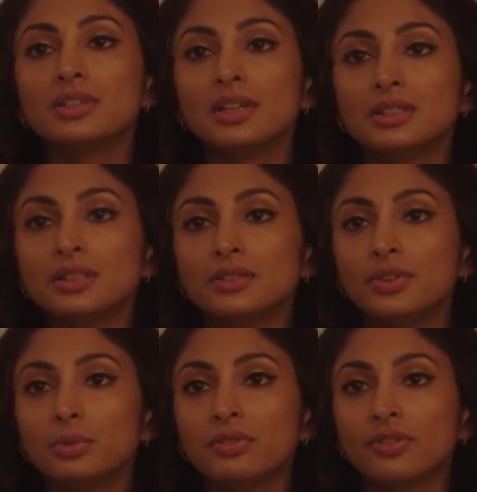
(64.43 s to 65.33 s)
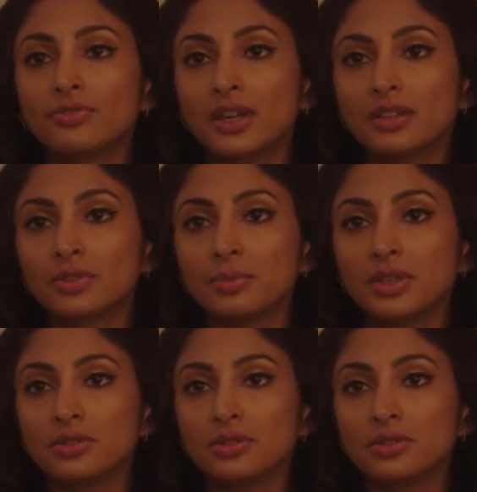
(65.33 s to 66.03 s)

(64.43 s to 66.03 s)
Będziemy wdzięczni, jeśli